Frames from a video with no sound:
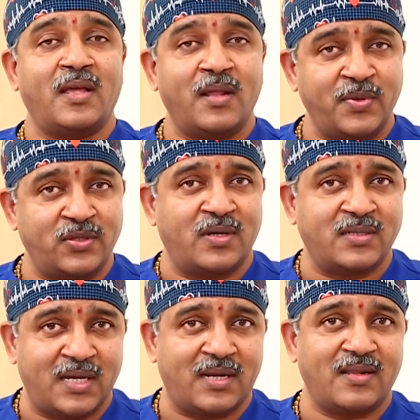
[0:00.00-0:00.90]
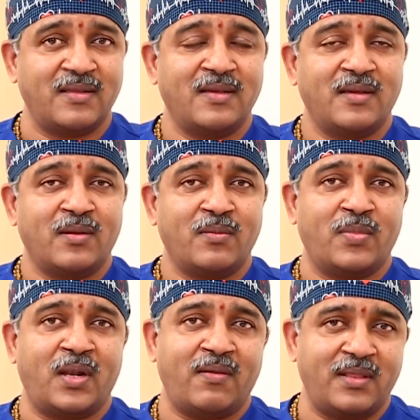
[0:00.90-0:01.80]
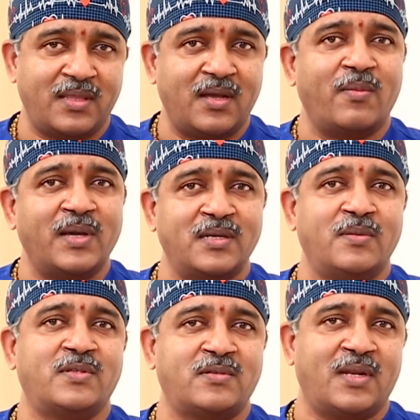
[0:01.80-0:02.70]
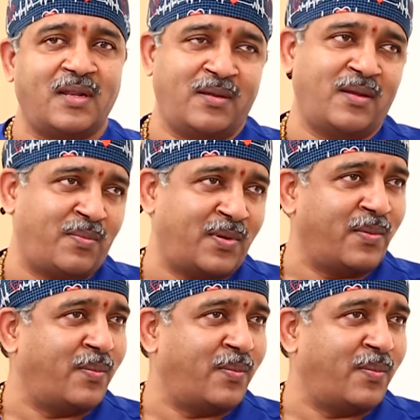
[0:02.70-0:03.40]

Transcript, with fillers: నేనే పిచ్చోడు సార్ బలవంతంగా పోయి చేయించుకున్నా ఇప్పుడు